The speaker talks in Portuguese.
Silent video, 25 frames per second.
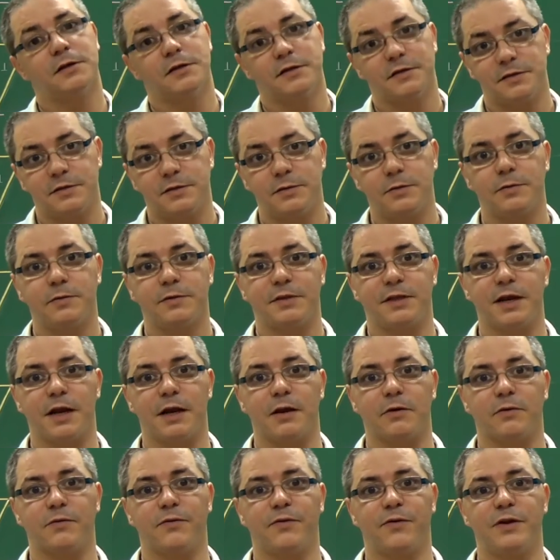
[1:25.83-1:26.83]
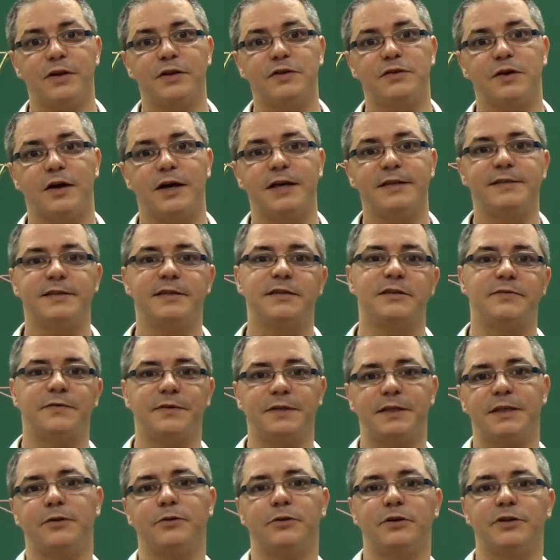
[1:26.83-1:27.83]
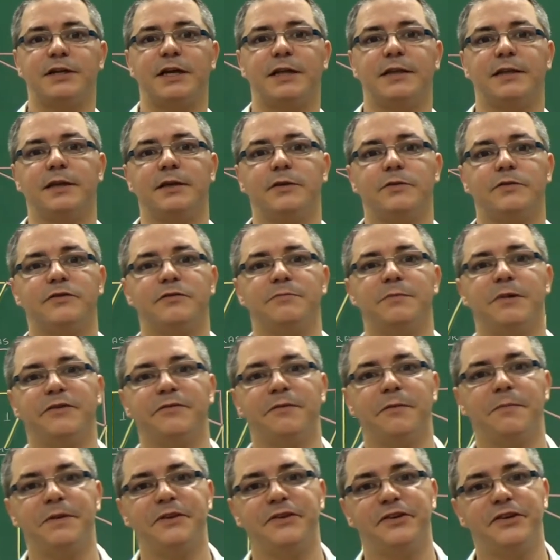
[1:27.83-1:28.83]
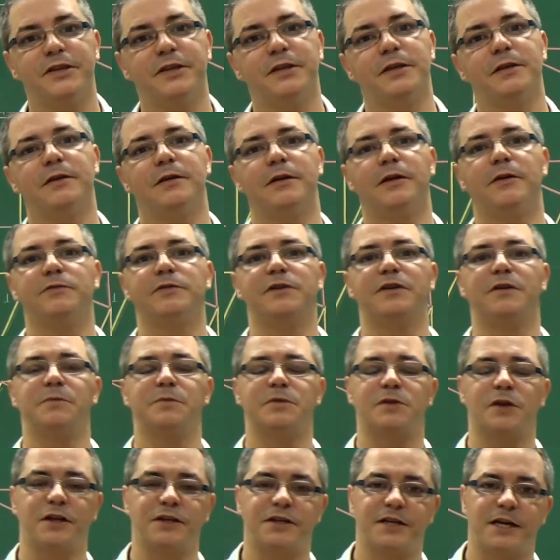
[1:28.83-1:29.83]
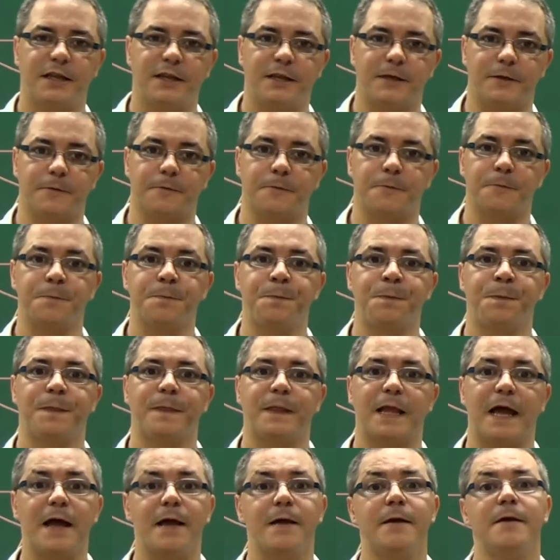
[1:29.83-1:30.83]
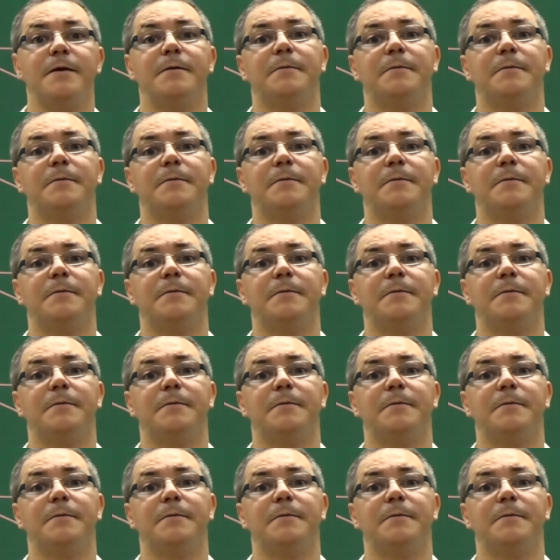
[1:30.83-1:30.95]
Se o triângulo for isósceles, eu vou ter dois catetos de mesma medida, e eu chamo só de cateto. Tá?